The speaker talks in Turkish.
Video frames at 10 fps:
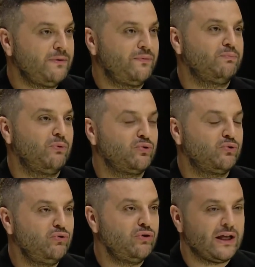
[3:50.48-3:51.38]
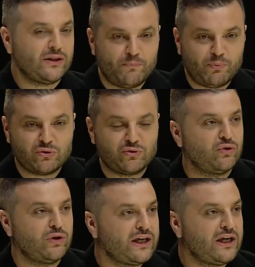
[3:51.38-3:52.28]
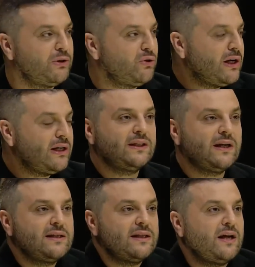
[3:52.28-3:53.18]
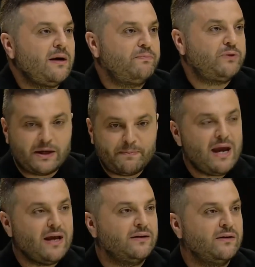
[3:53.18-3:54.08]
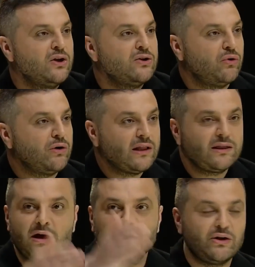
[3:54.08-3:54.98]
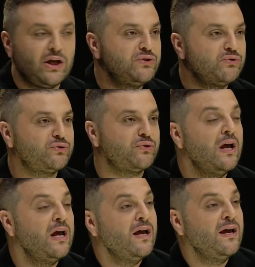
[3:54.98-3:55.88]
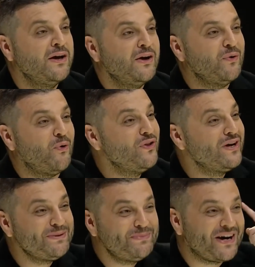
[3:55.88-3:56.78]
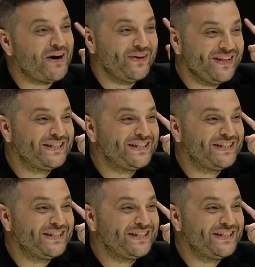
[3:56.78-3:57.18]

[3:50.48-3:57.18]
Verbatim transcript: bir futbolcu dünyada o pozisyonda hakeme döner itiraz eder. Ya tekme yedin. Sonra hatta yayıncı kuruş. O nasıl bir kafana